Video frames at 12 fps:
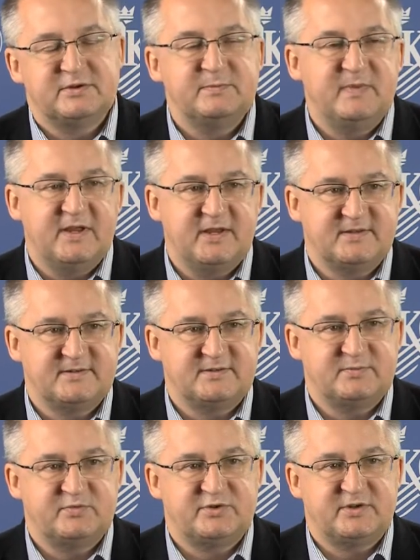tych
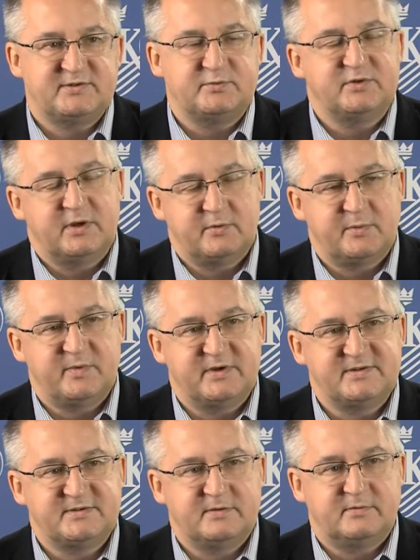pieniędzy przez Unię
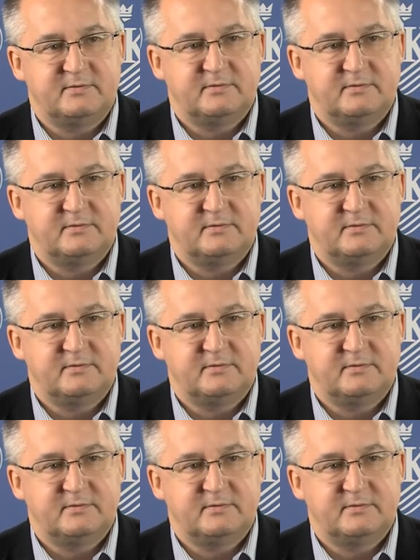Europejską.